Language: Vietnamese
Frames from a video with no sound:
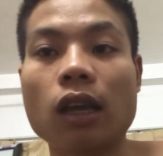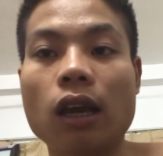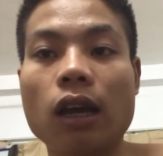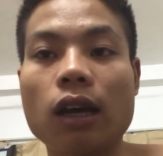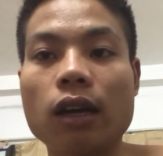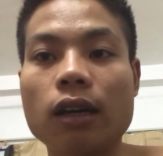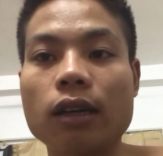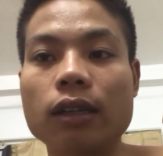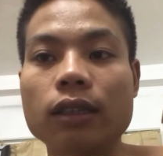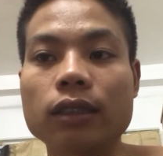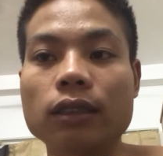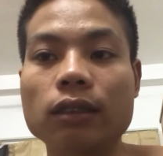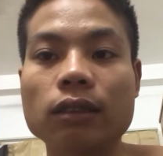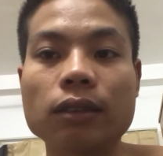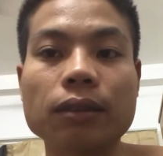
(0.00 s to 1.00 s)

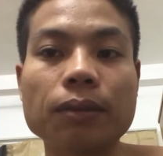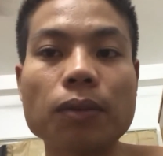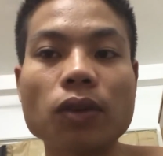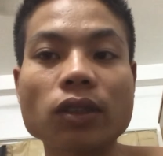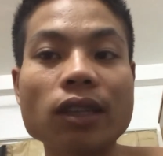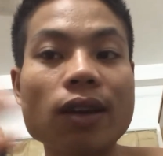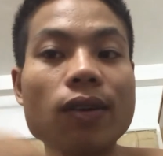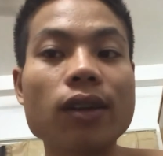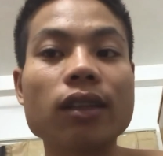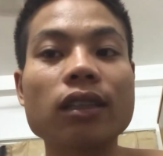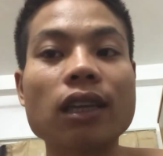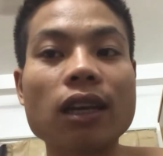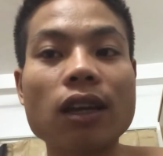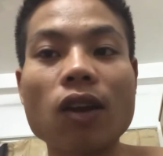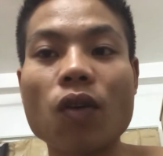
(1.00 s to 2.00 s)
à, mong sao là
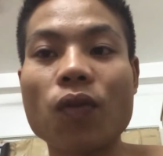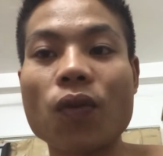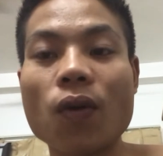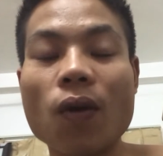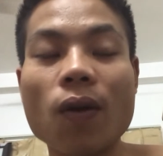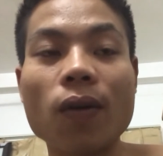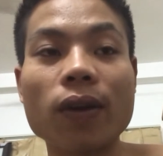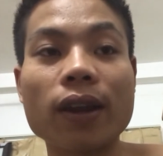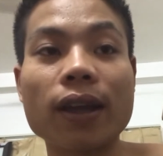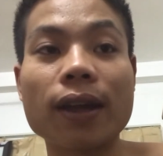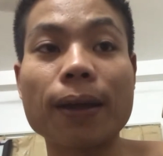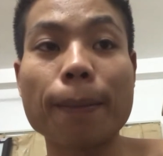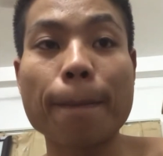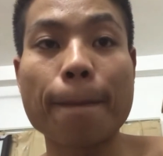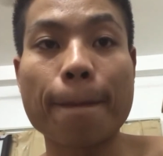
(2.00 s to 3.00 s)
thầy Lộc Phù Hồ
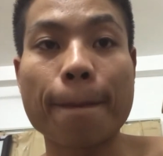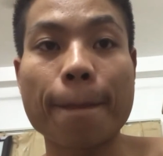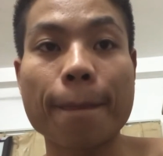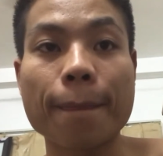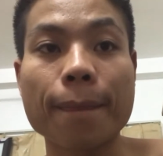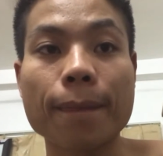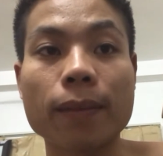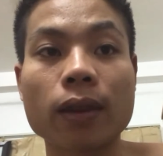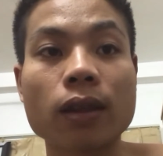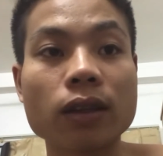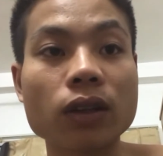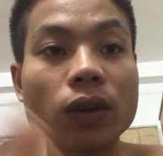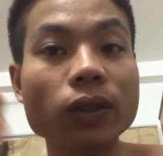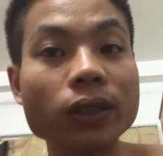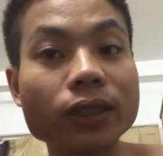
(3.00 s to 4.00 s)
là
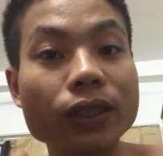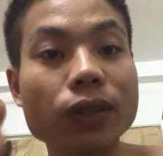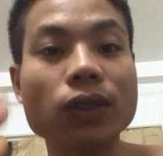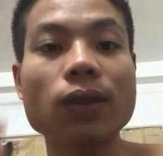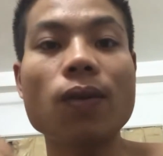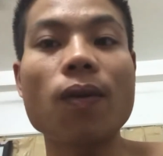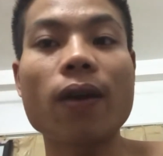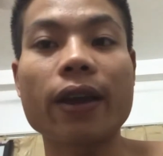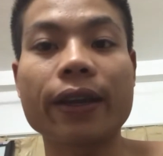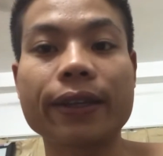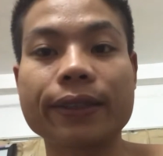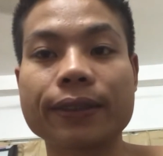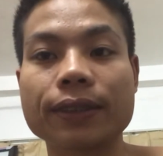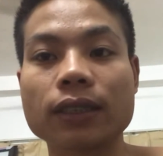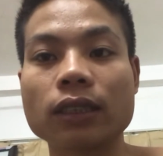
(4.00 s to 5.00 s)
có thật nhiều sức khỏe
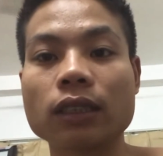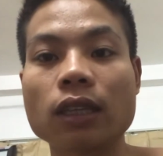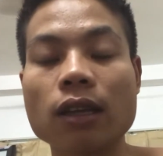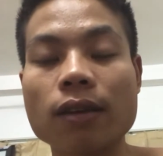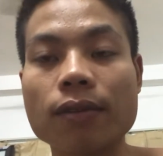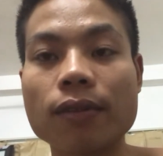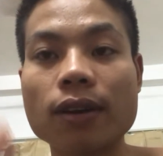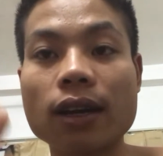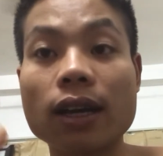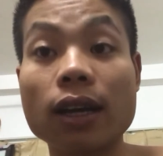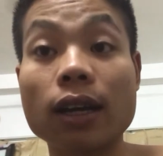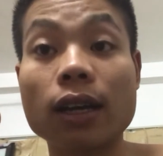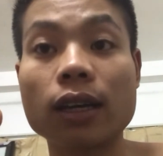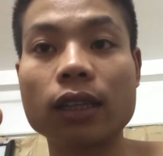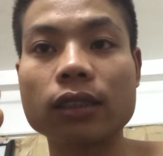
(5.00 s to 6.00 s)

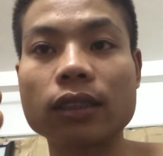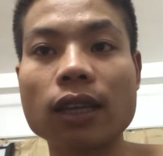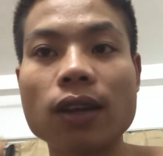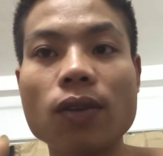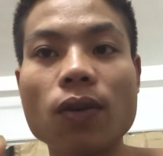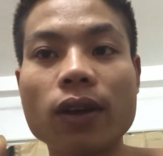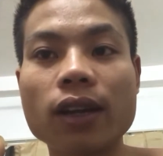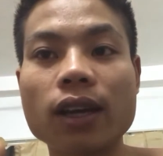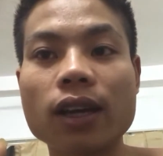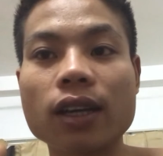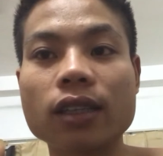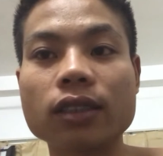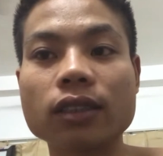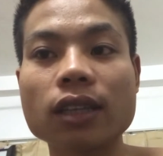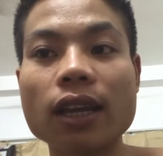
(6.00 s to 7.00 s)
và sẽ luôn
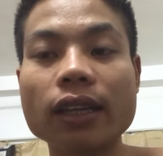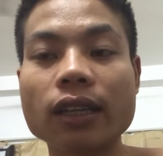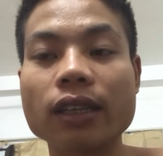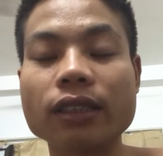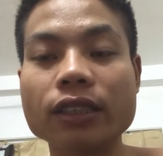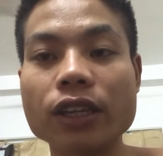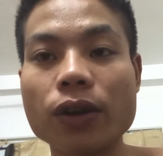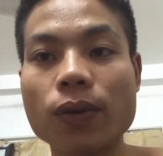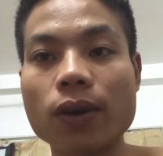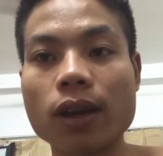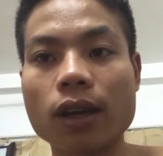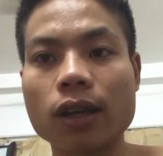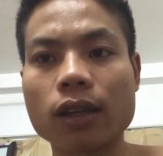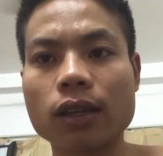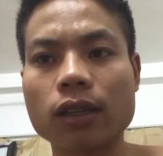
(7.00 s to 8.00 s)
à, dạy thật nhiều
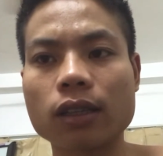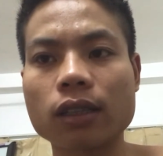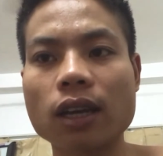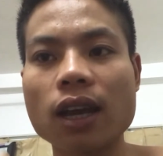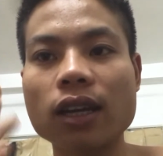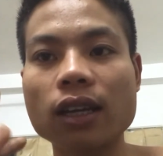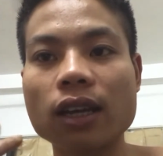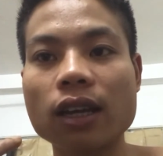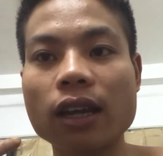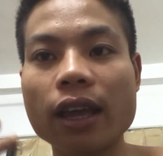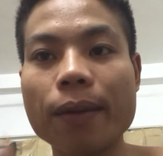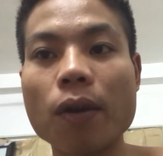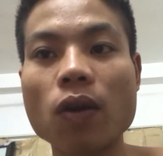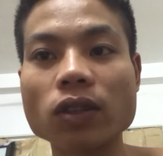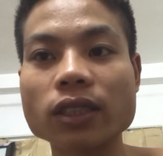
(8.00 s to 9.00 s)
à, các à,
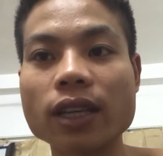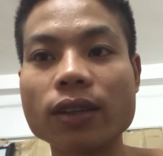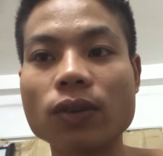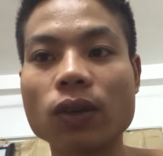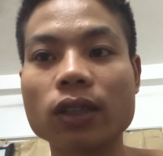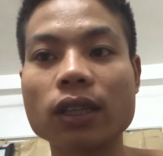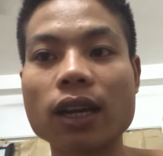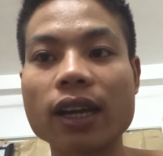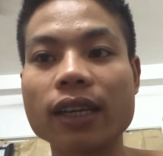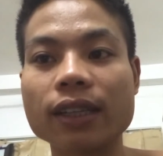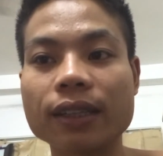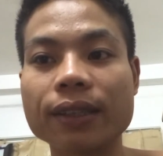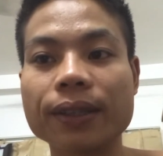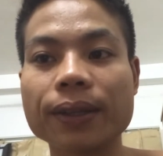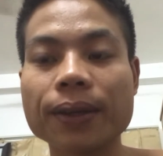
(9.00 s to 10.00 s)
em học sinh của
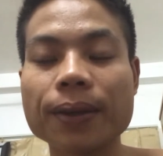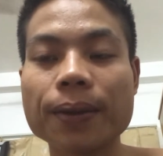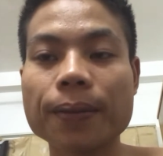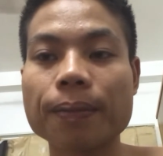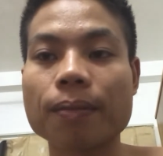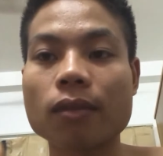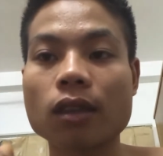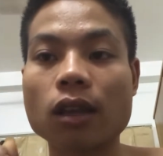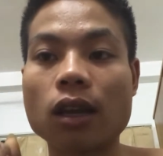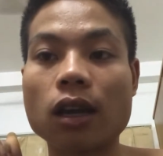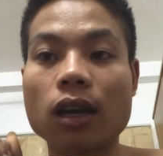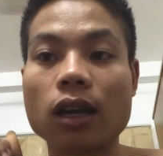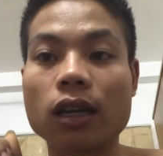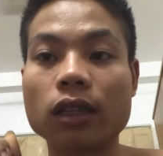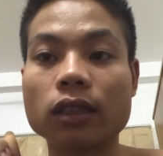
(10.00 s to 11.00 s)
thầy
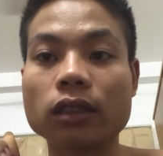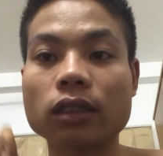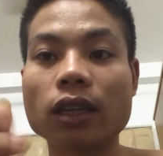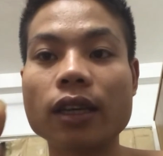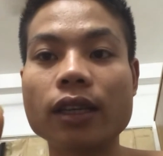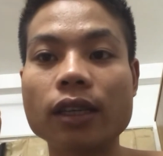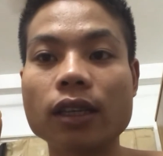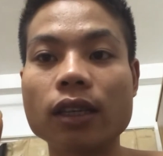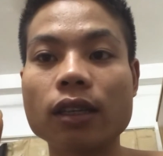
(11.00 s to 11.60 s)
à, xây